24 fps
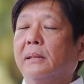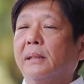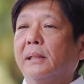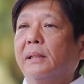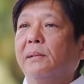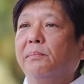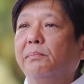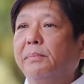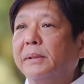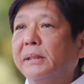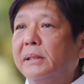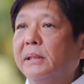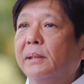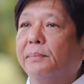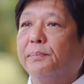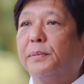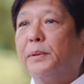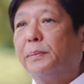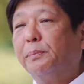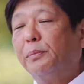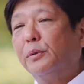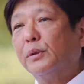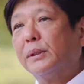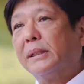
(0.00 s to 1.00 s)
Imbis na
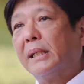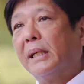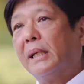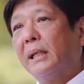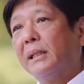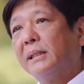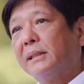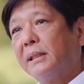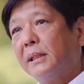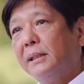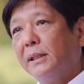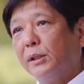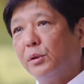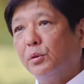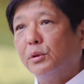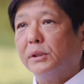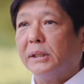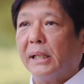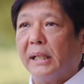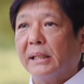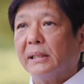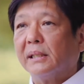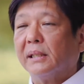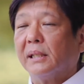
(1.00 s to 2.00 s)
pupunta sa
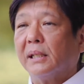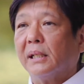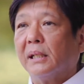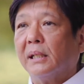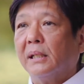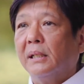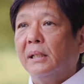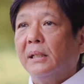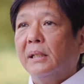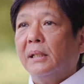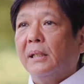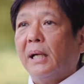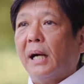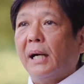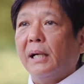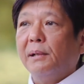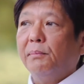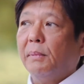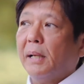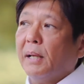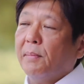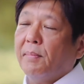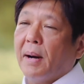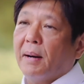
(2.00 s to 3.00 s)
negosyante, ay
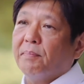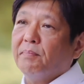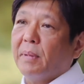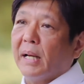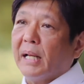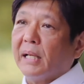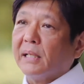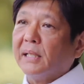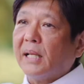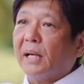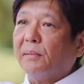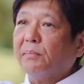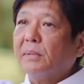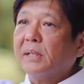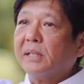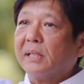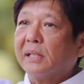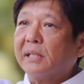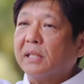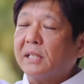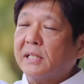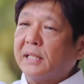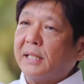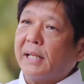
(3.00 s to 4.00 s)
maibabalik namin sa
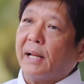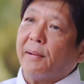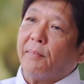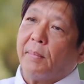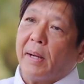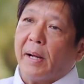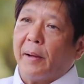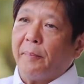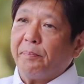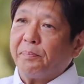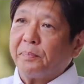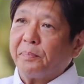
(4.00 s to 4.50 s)
sistema.